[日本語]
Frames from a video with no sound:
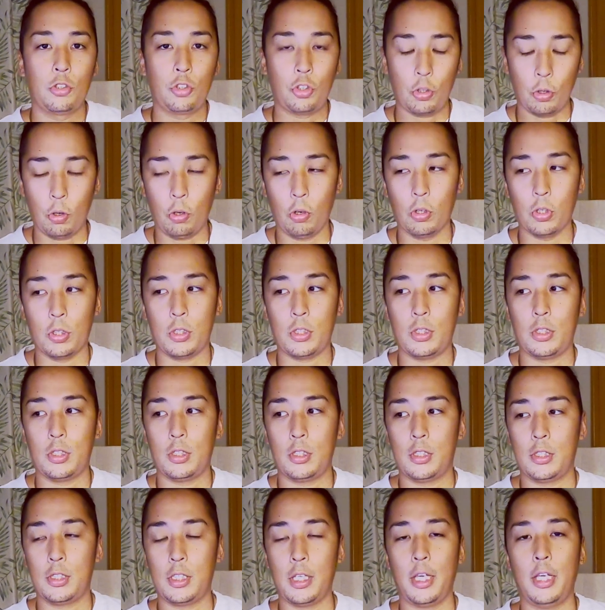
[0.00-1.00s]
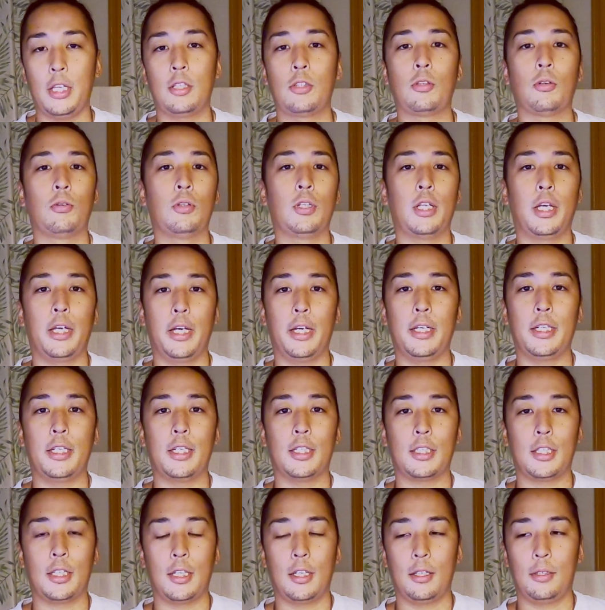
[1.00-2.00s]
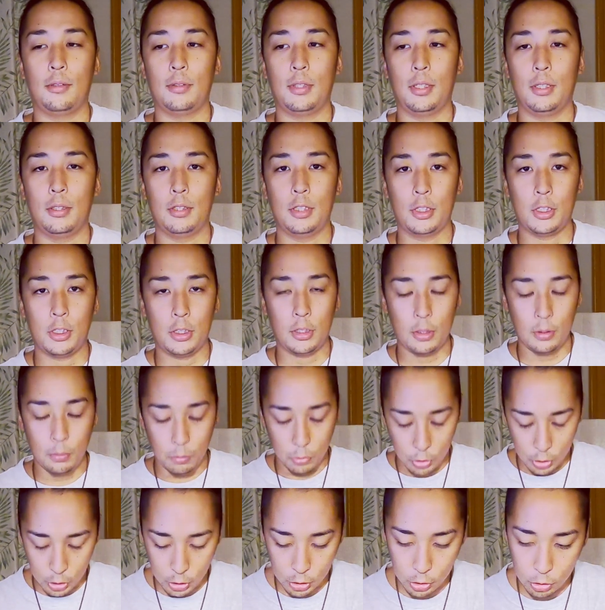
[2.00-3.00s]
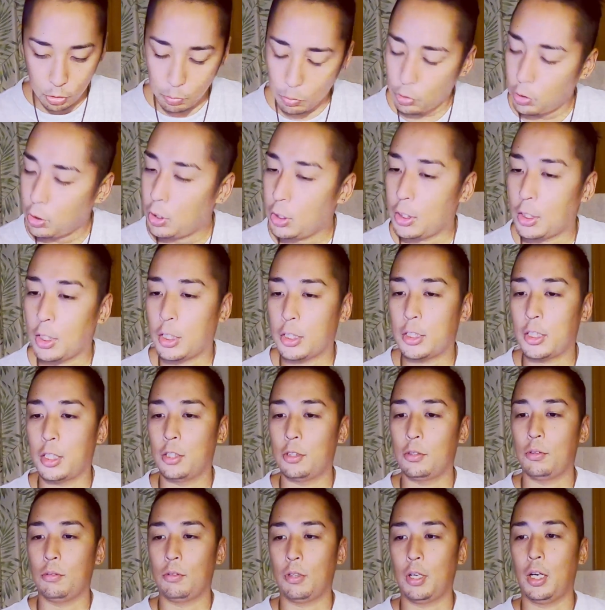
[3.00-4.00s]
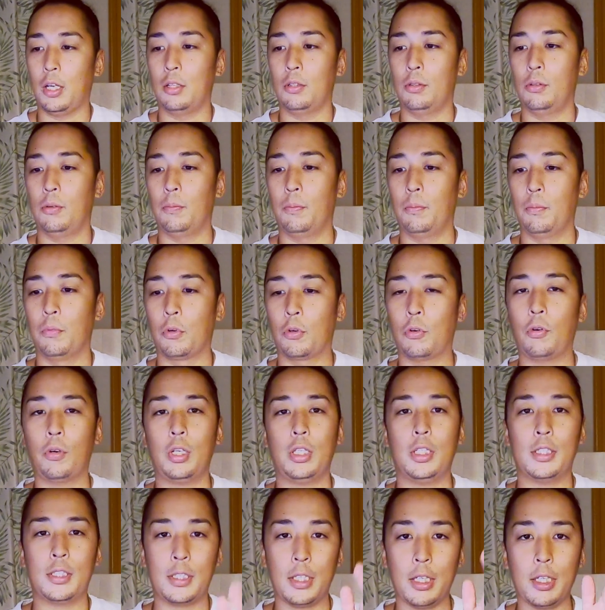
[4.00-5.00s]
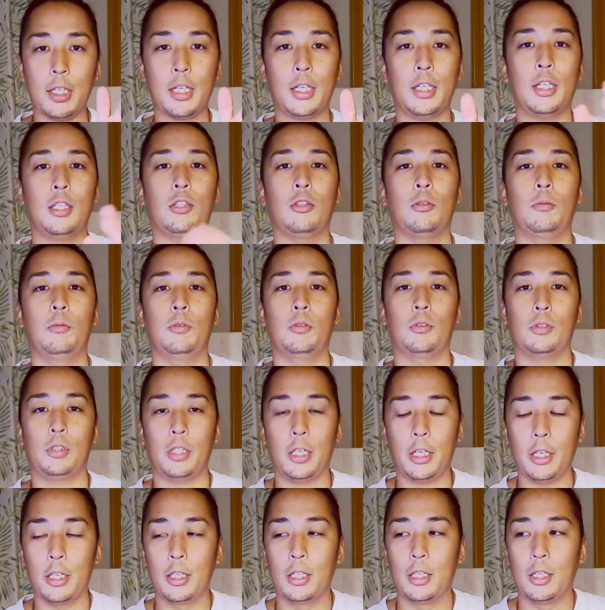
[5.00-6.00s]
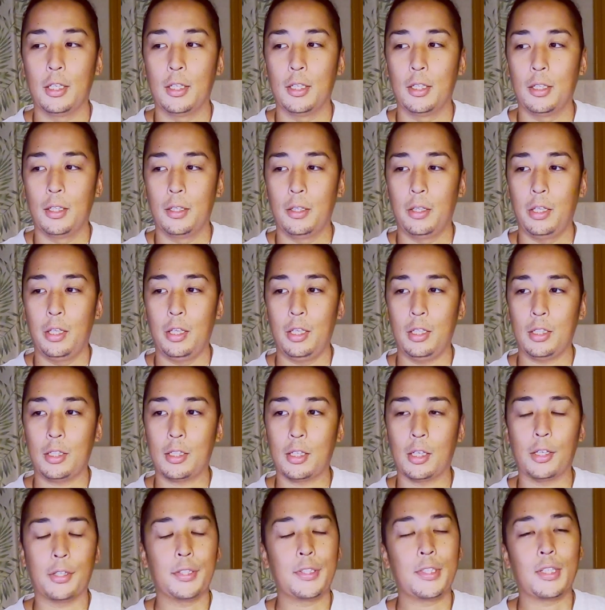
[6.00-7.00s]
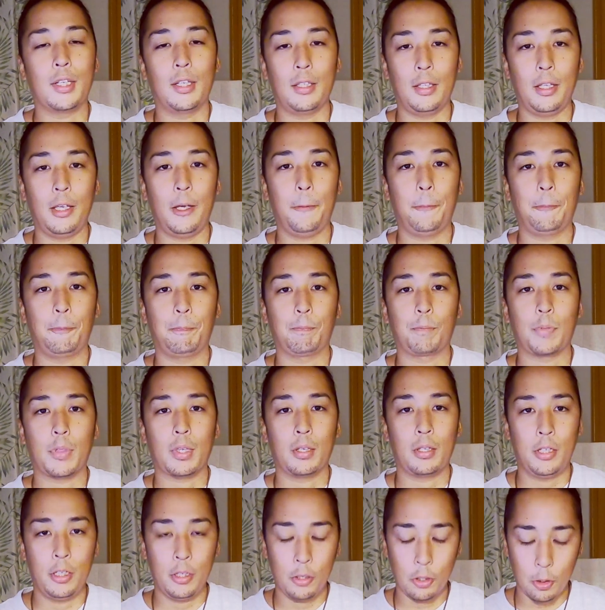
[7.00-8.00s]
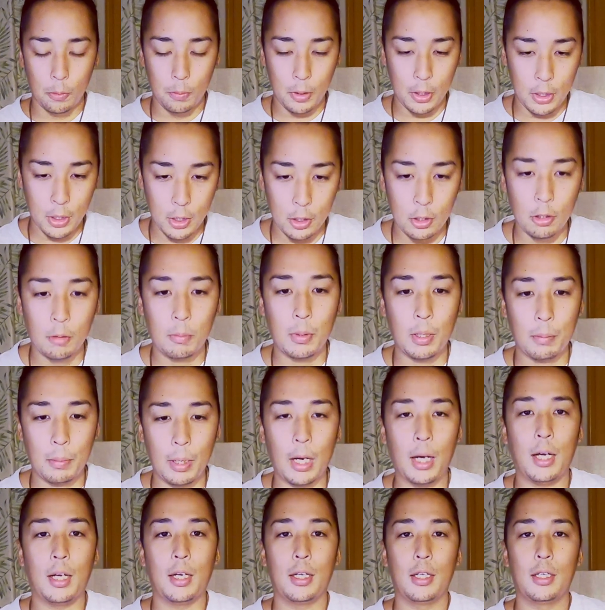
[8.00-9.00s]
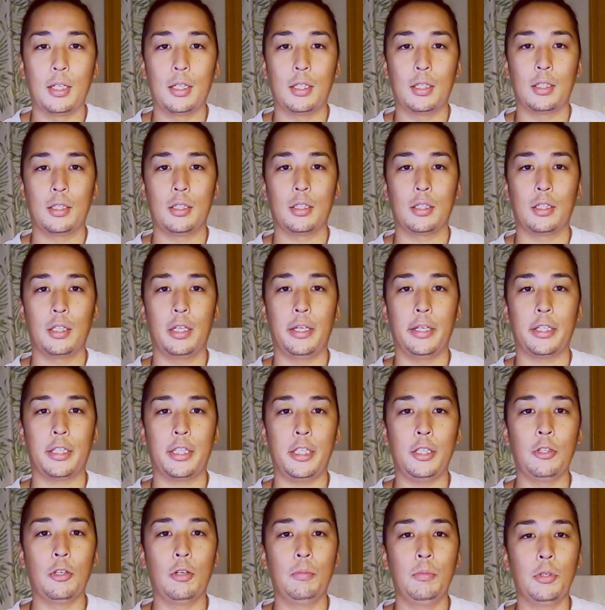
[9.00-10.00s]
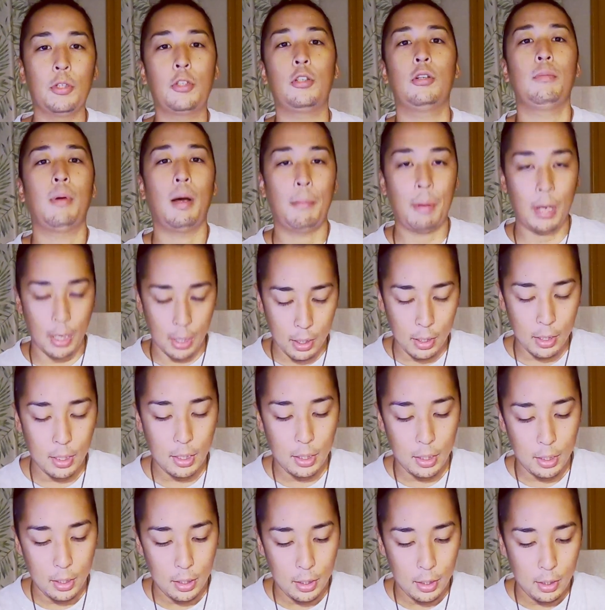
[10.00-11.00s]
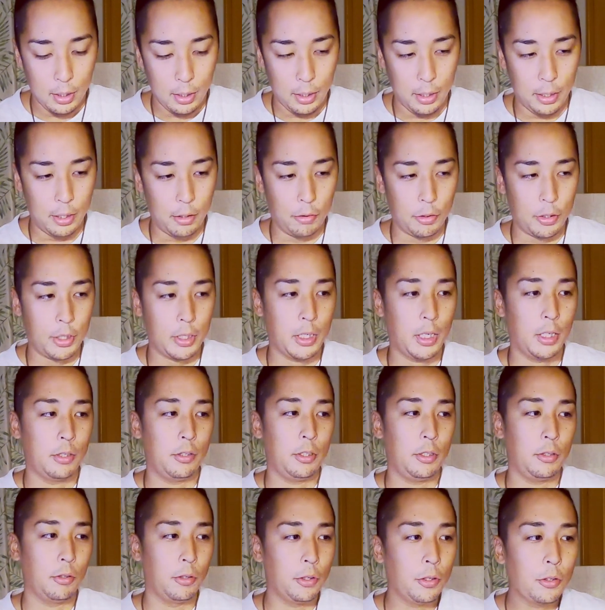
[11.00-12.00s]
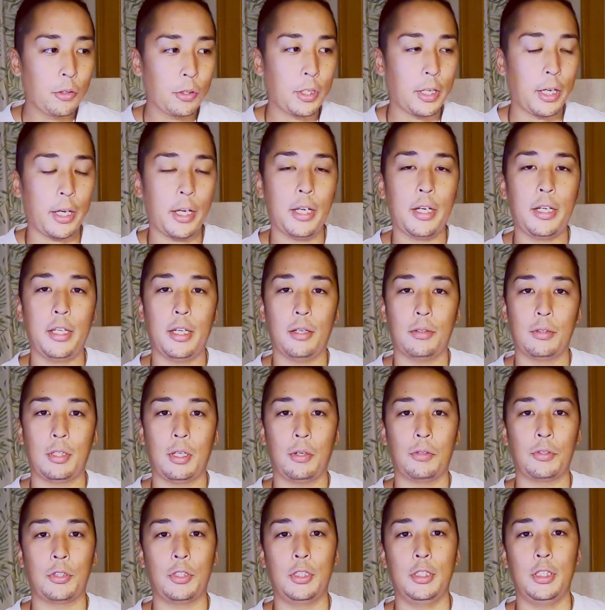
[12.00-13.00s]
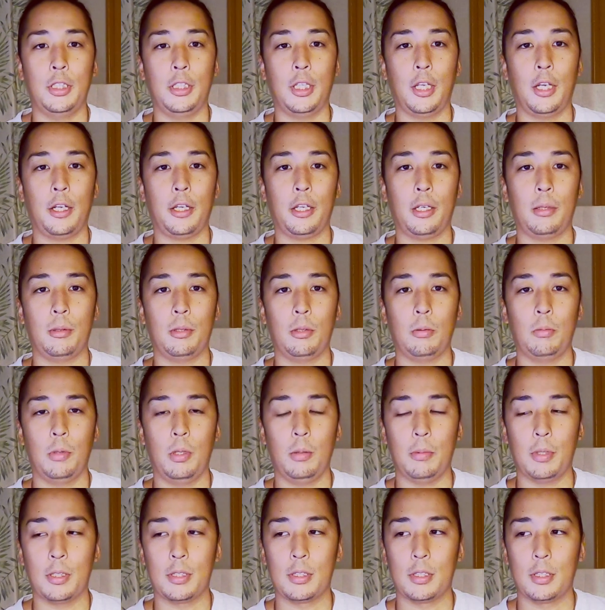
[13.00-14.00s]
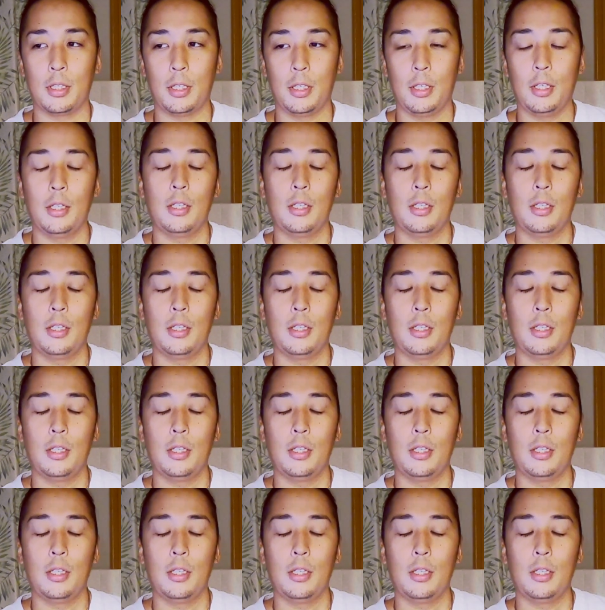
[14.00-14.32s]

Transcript: 超正当なやり方なので自信も自信を持っていただきたいというかあのもうこれで正解だと思うんで、えー、1ヶ月間ね木の実木のまま、えー、木の向くまま、えー、沖縄のいろいろなエリアを楽しんでいただければと思います